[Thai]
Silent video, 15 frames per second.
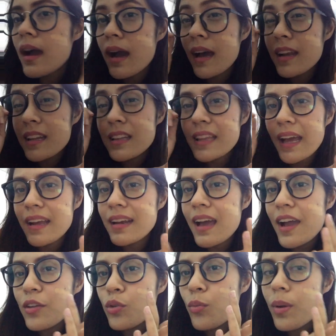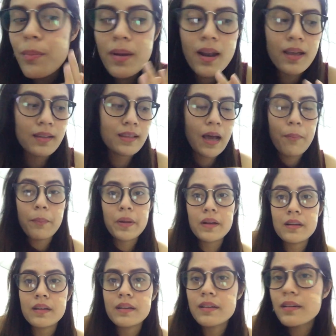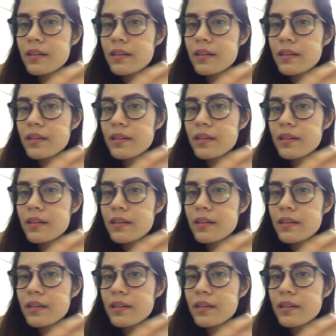อันนี้แต่งหน้าอยู่ไม่เป็นไรทับไปเลย